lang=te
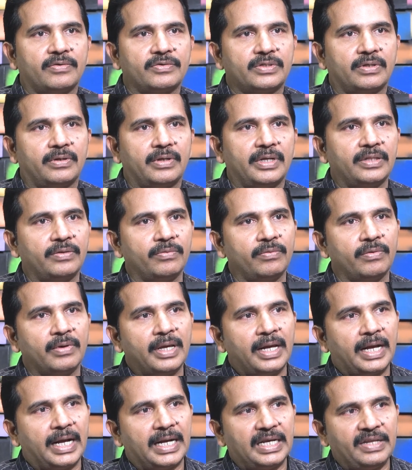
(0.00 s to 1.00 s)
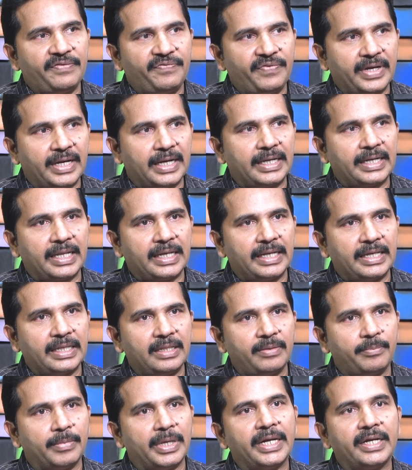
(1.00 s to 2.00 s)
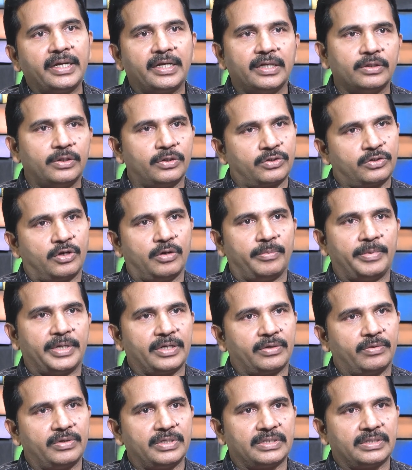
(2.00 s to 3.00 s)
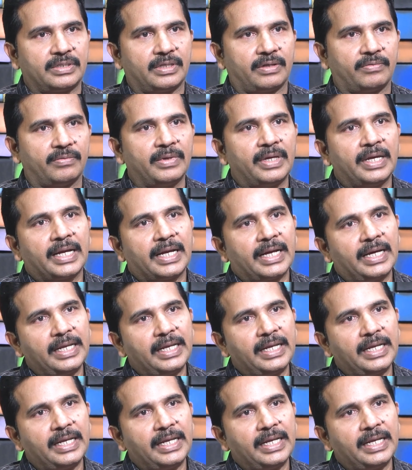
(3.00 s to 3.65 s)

అవసరం లేదు ఆ డిఫికల్ట్ అనేది మెరిట్ని దృష్టిలో పెట్టుకొని ఇస్తారు hmm.